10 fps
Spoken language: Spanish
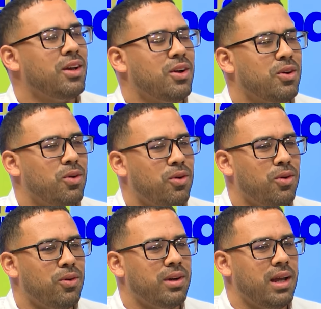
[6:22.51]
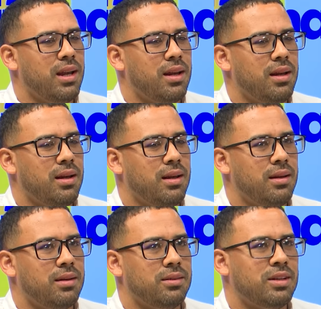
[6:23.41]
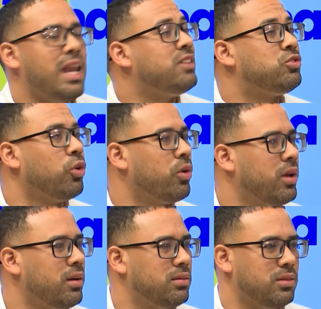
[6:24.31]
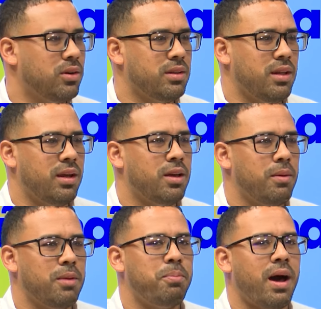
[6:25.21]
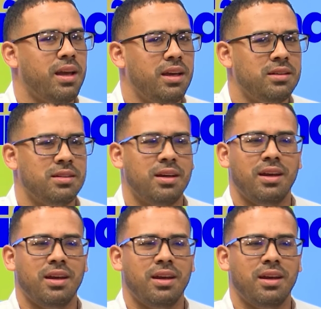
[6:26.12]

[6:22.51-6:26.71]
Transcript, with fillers: con el, la historia, lo que tiene que ver París,